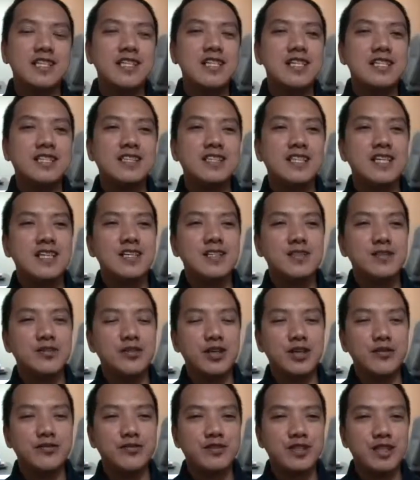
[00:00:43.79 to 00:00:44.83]
Sa lahat ng
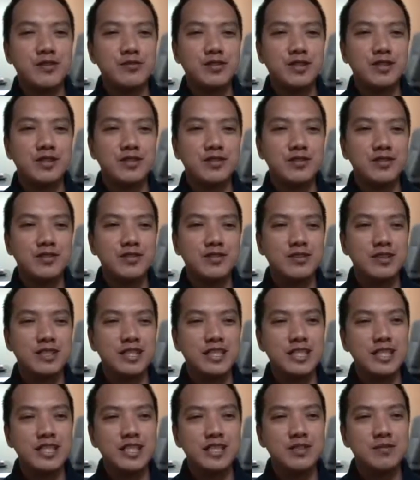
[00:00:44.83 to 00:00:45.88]
OFW,
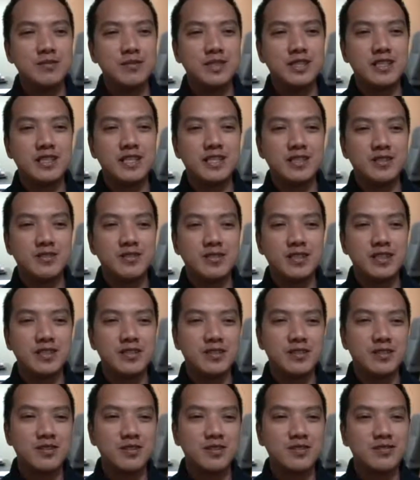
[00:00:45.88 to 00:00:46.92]
iniimbitahan ko
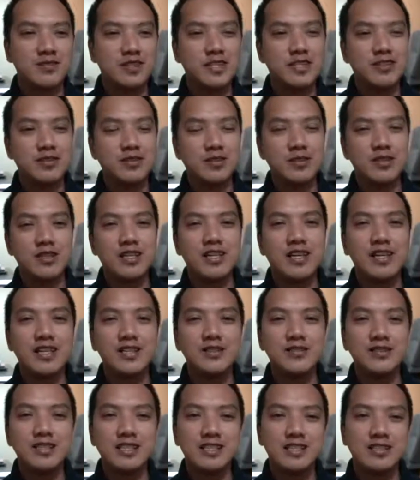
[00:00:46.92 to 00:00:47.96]
kayo, enroll na
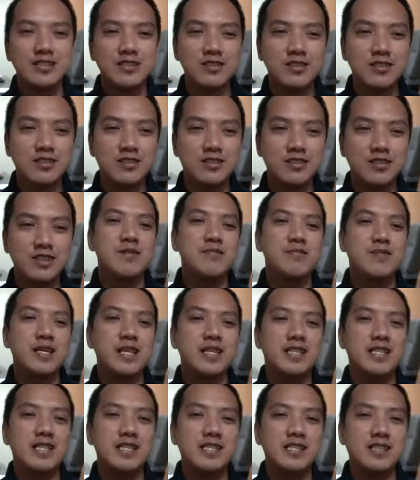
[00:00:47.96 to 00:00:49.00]
kayo dito
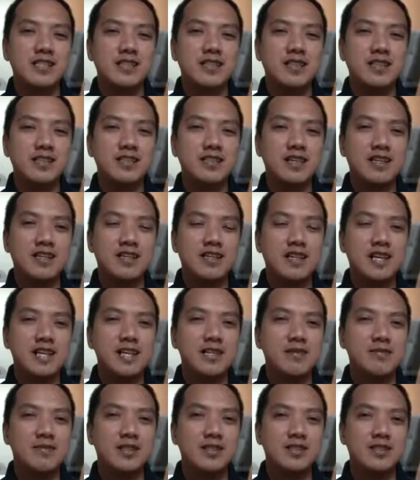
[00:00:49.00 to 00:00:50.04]
para sa dagdag
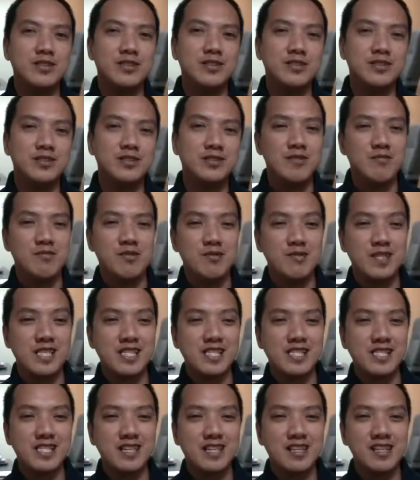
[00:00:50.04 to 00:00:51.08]
kaalaman nyo.
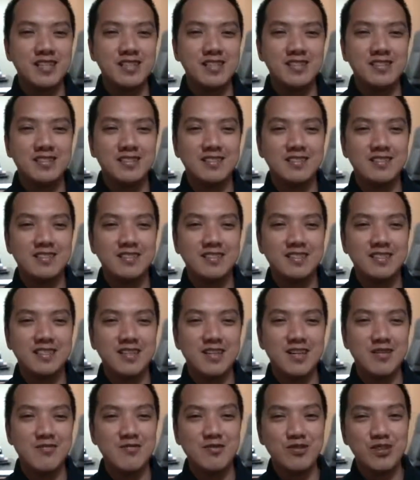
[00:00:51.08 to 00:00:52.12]
Mabilis na,
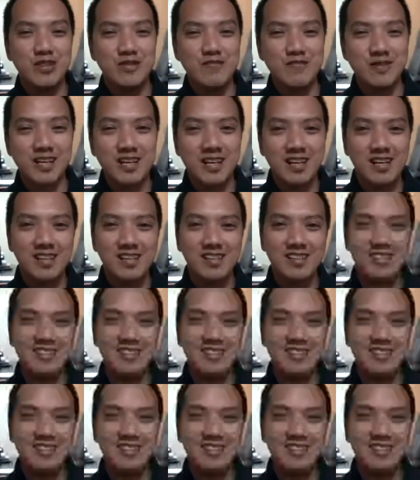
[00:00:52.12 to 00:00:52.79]
mura pa.